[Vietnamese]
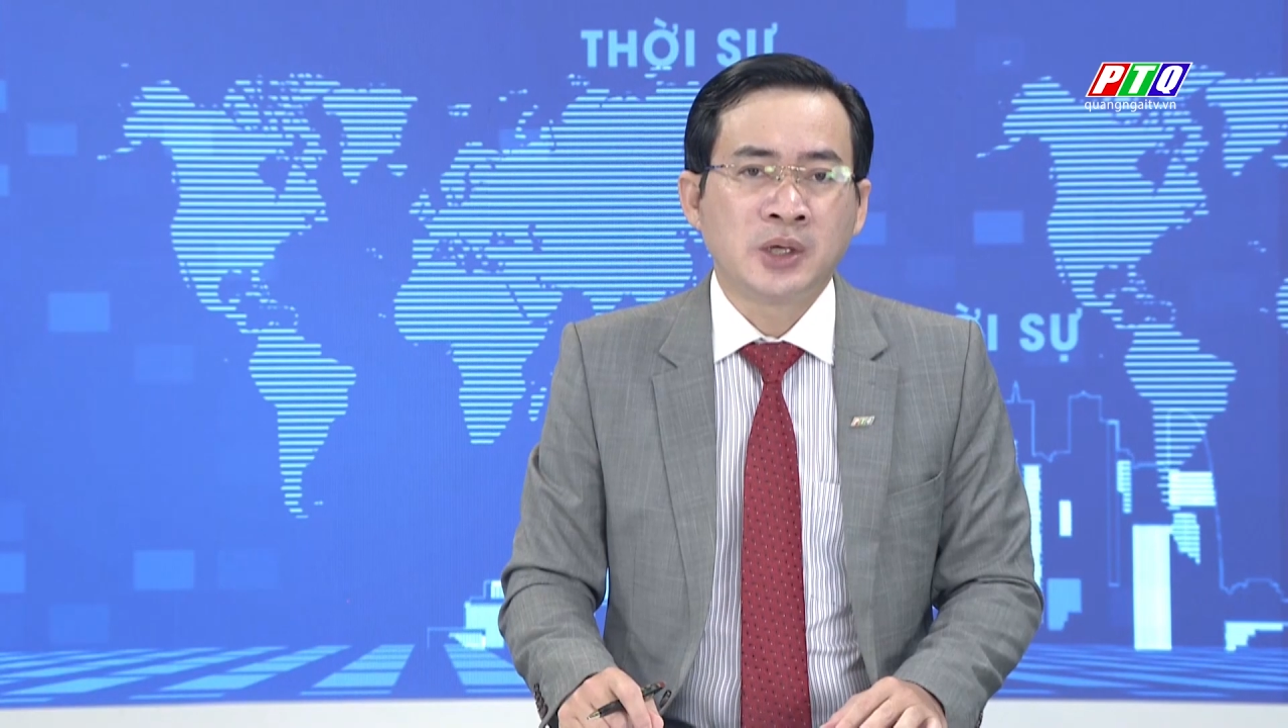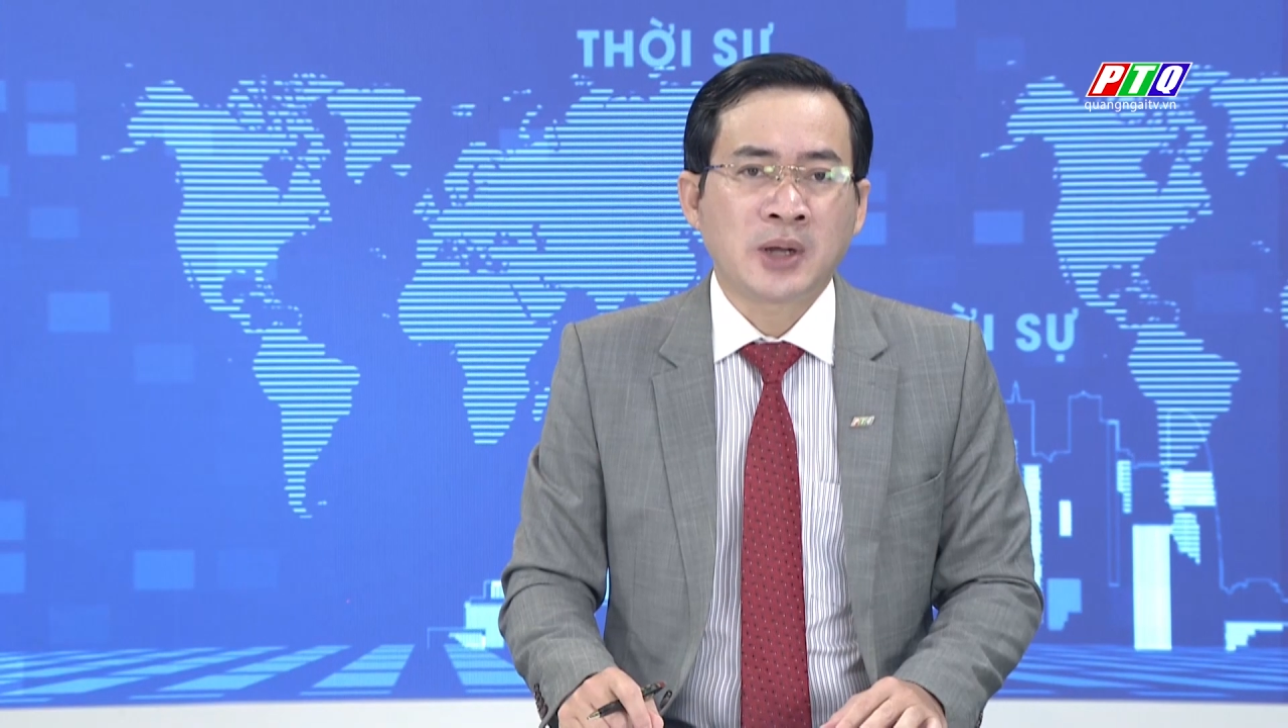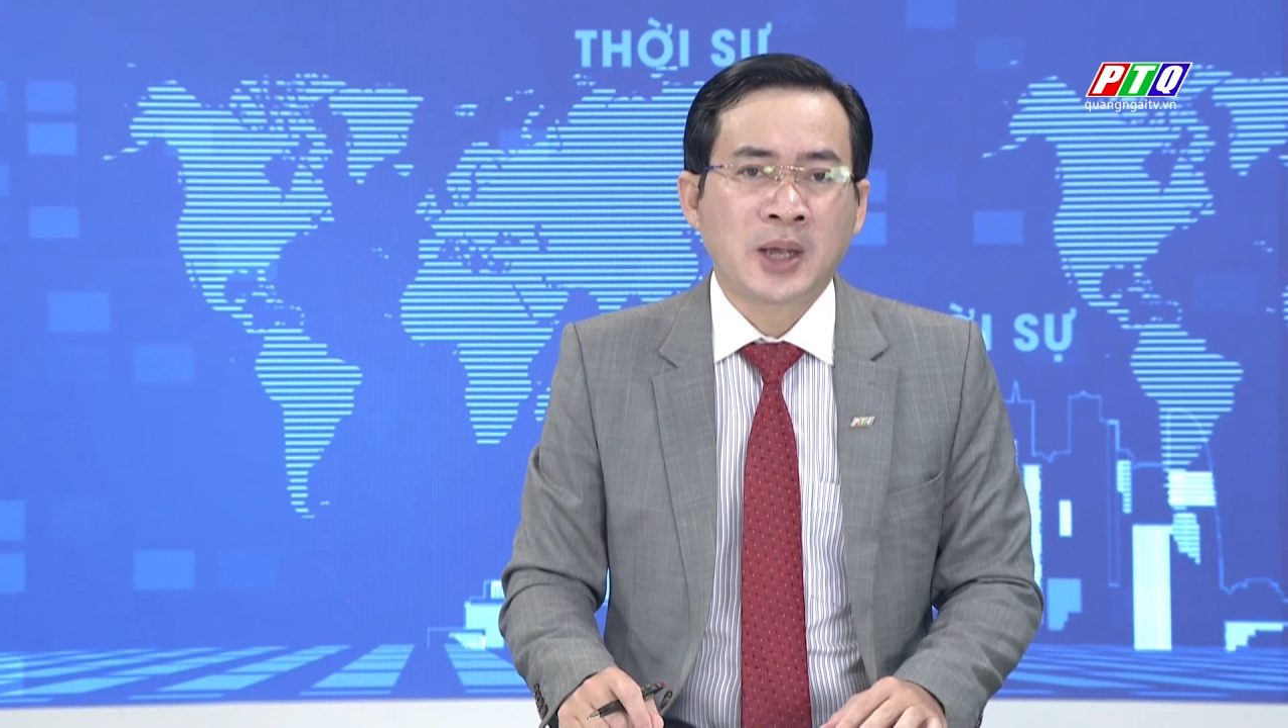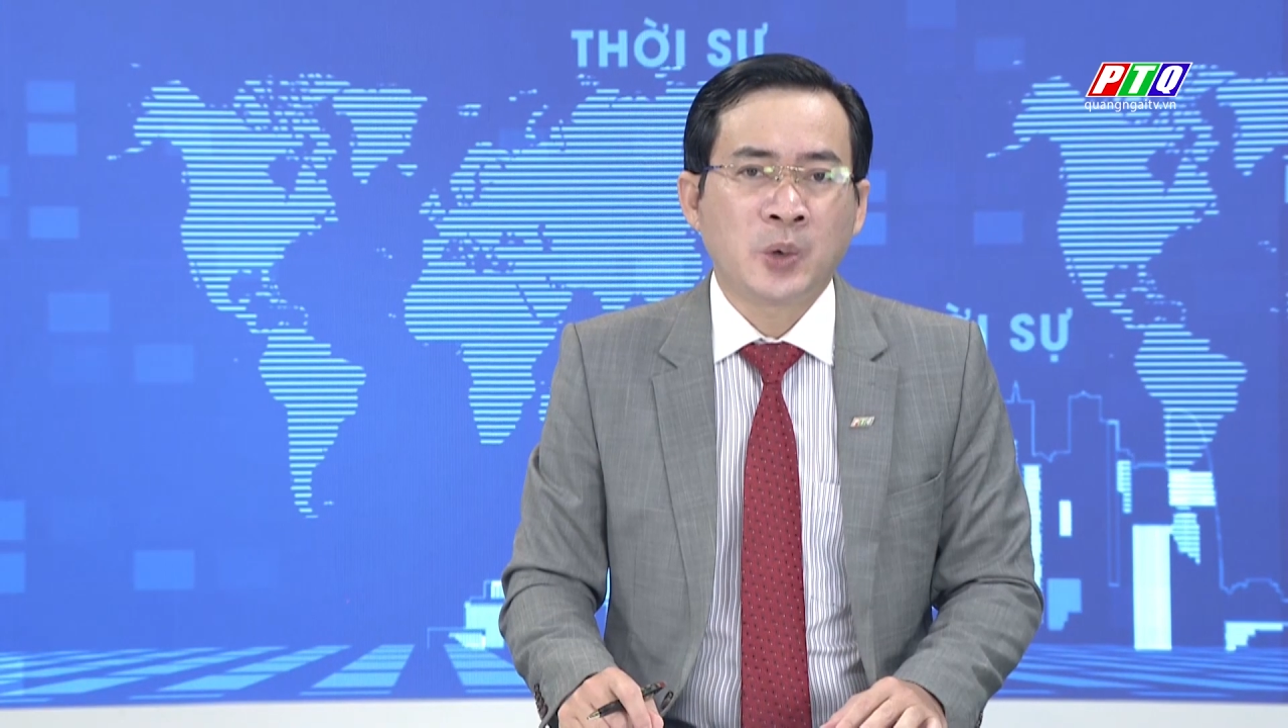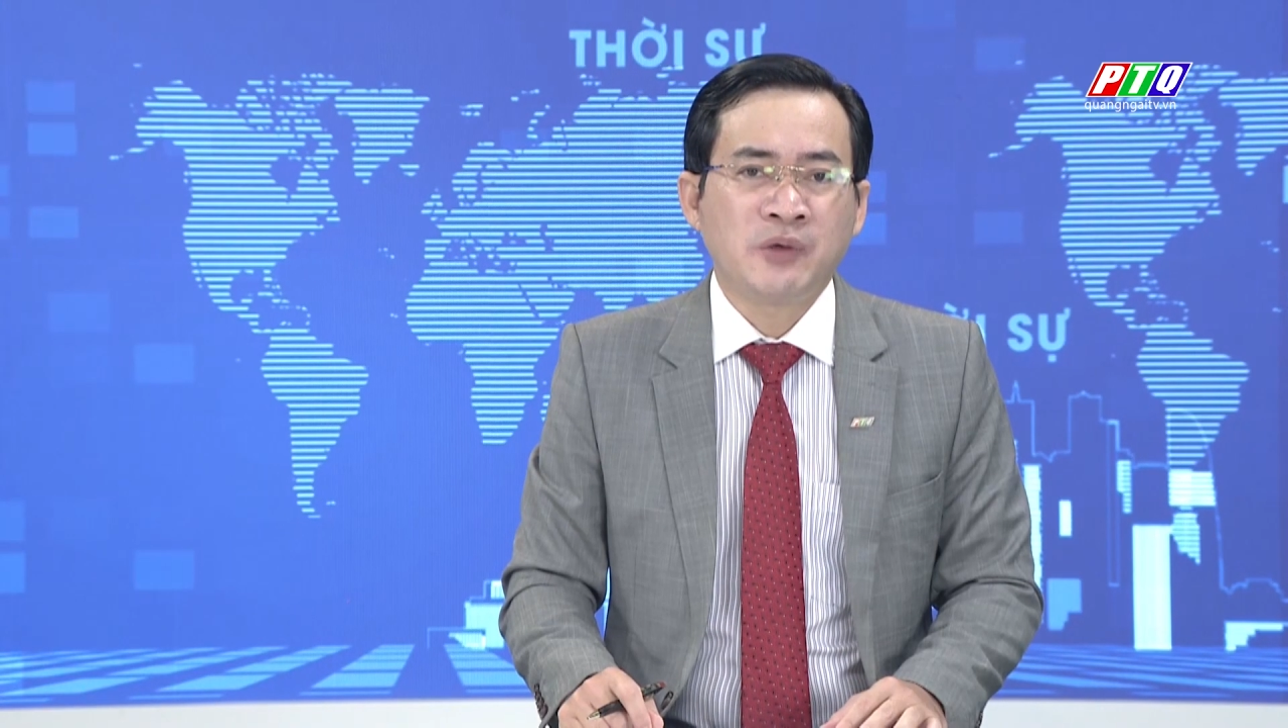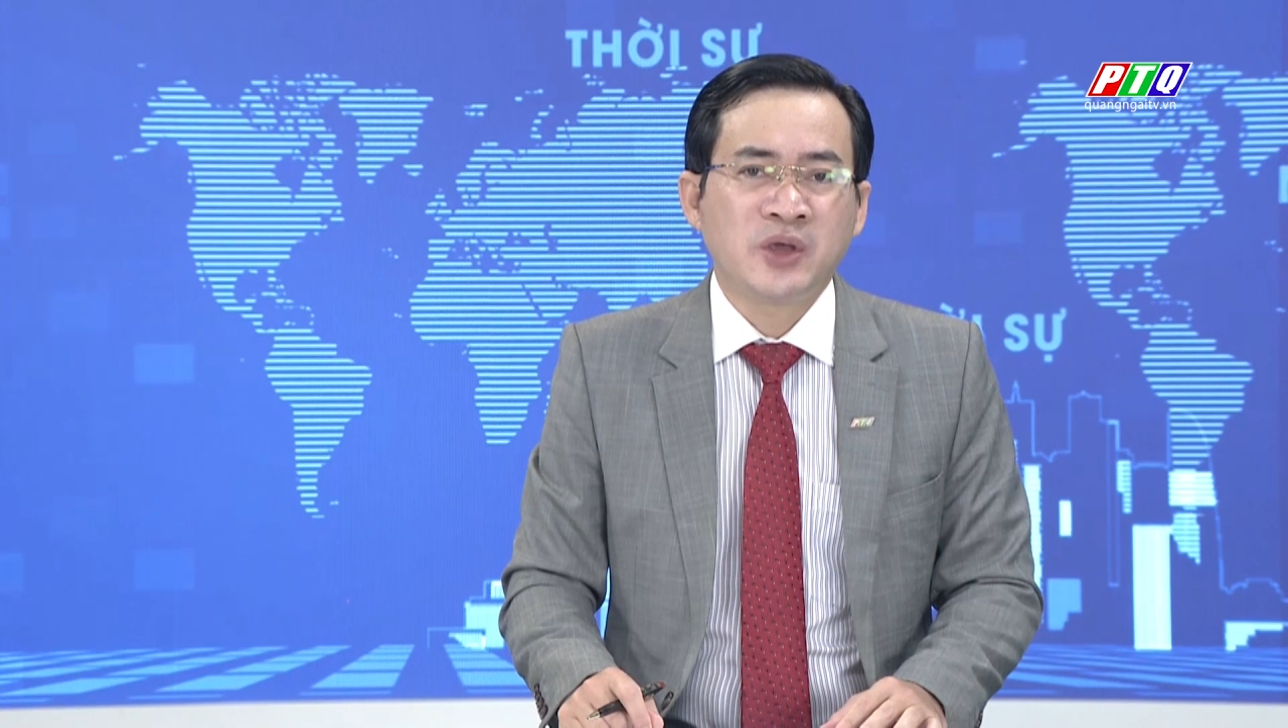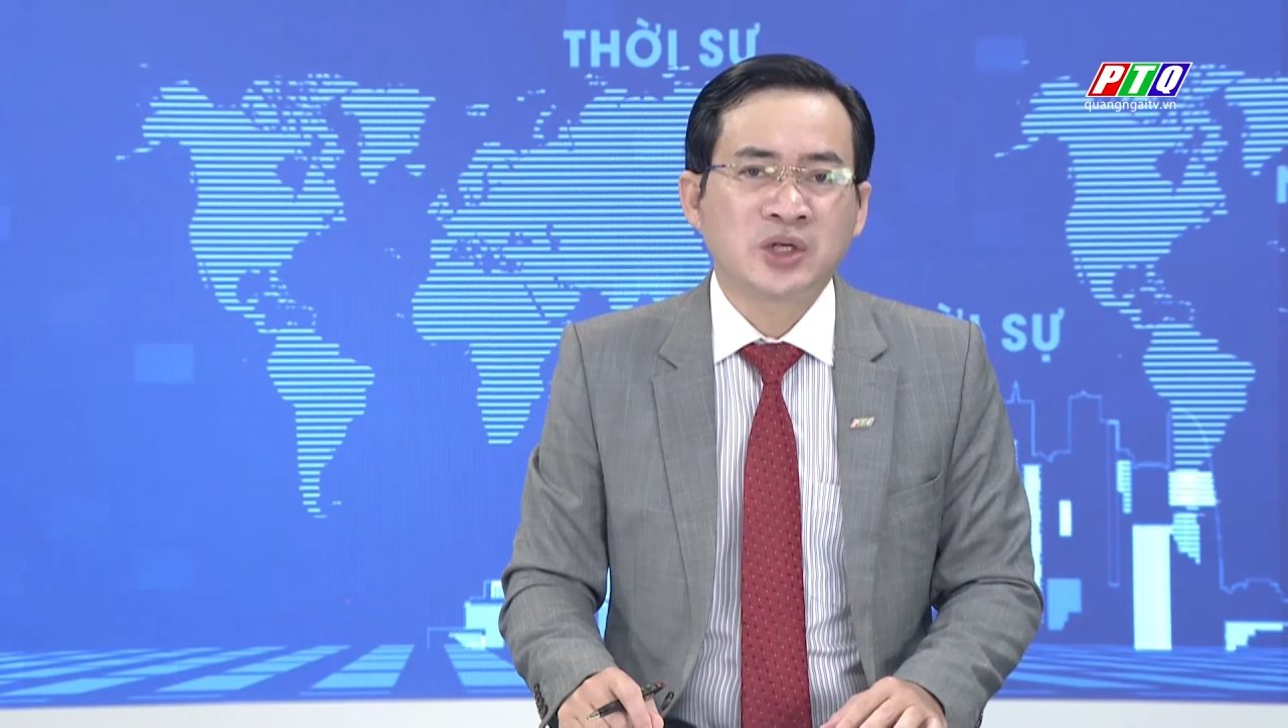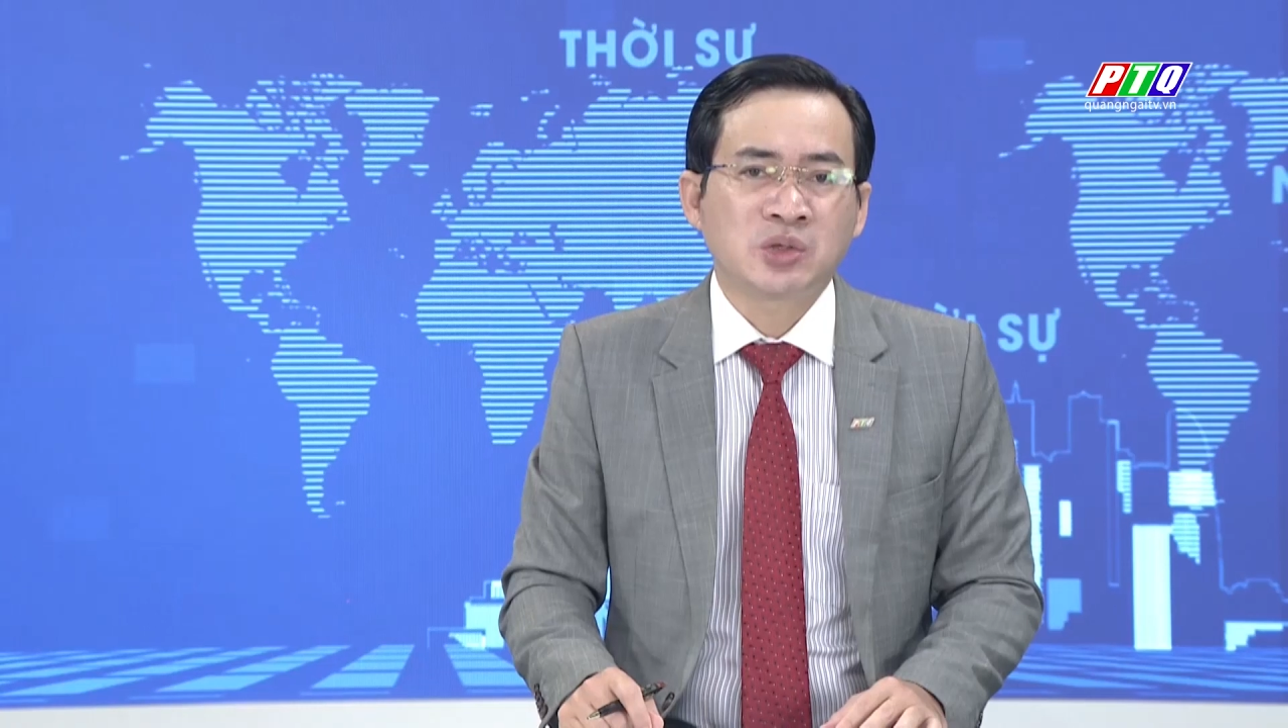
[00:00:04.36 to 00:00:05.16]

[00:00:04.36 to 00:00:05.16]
Chiều nay, Ủy viên